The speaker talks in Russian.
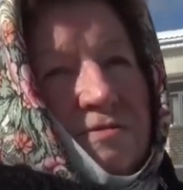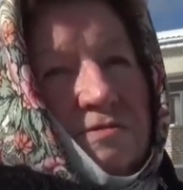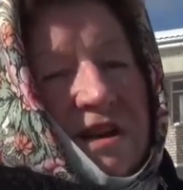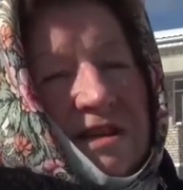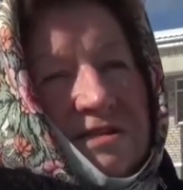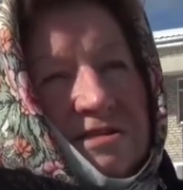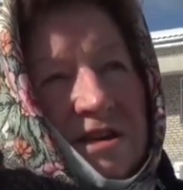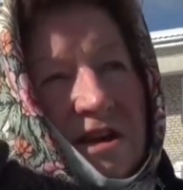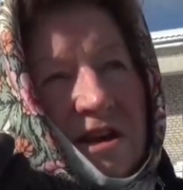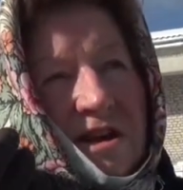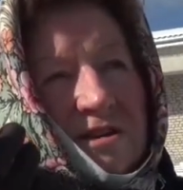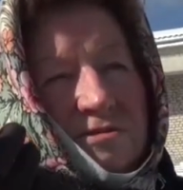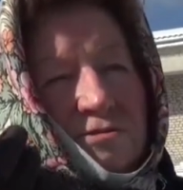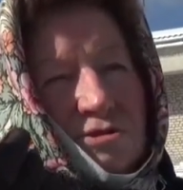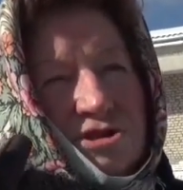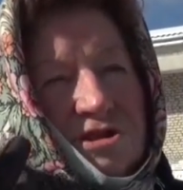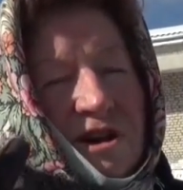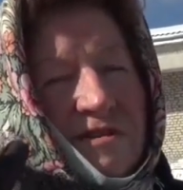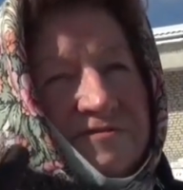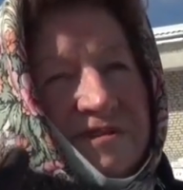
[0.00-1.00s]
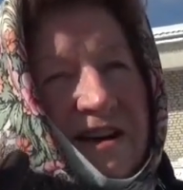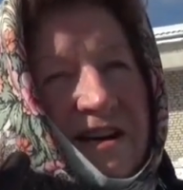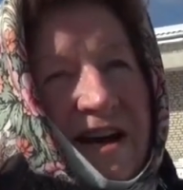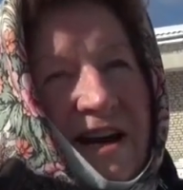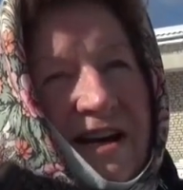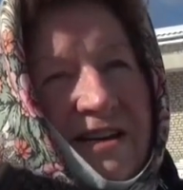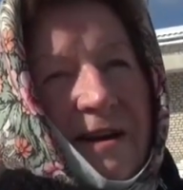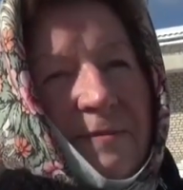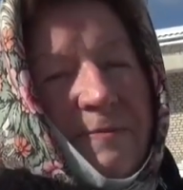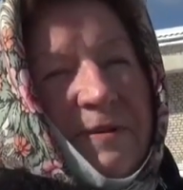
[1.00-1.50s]
У нас нужна
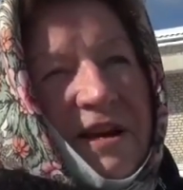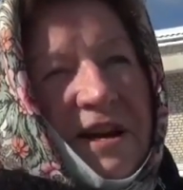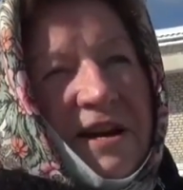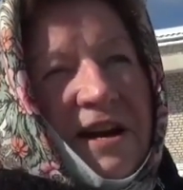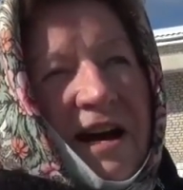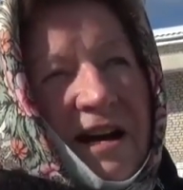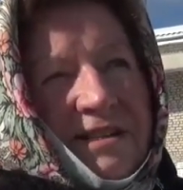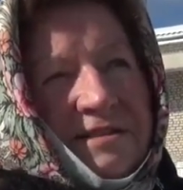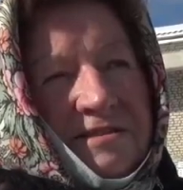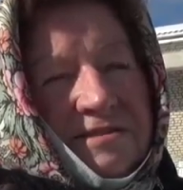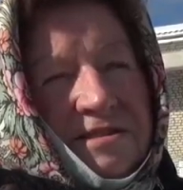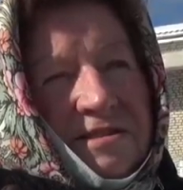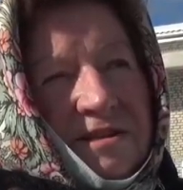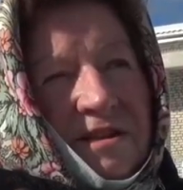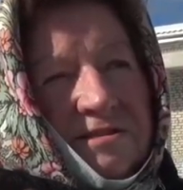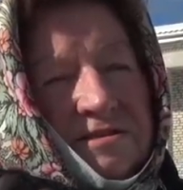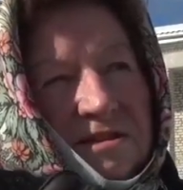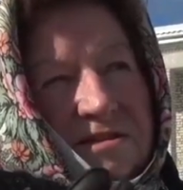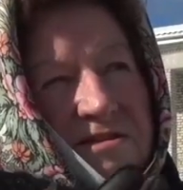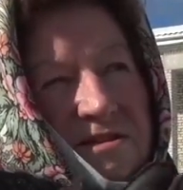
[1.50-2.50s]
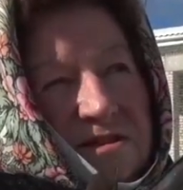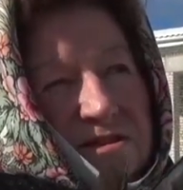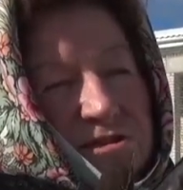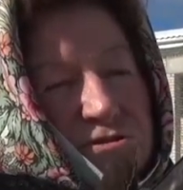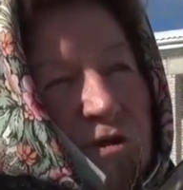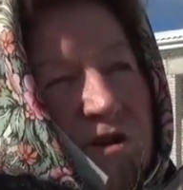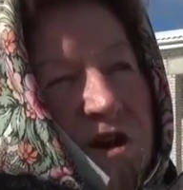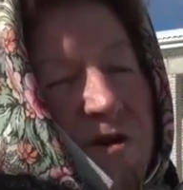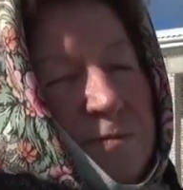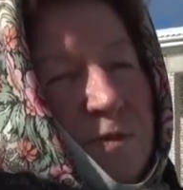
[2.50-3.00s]
вторая бригада этой
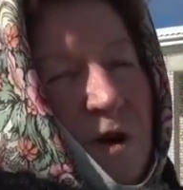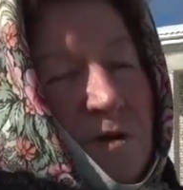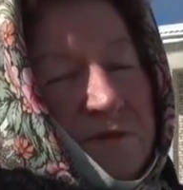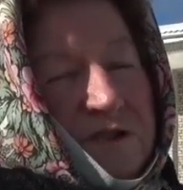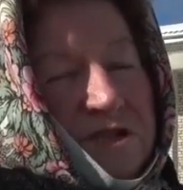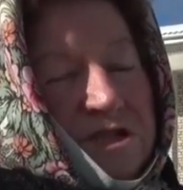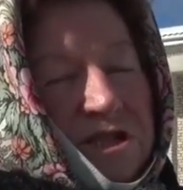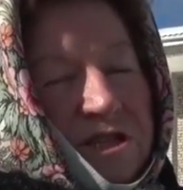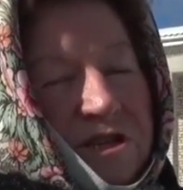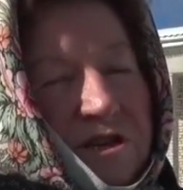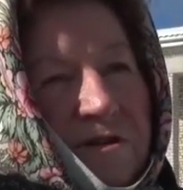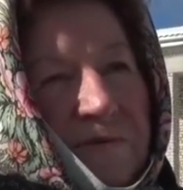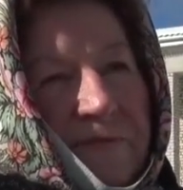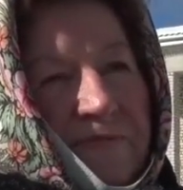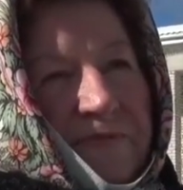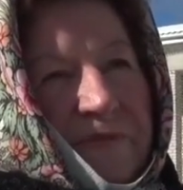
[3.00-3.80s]
скорой помощи.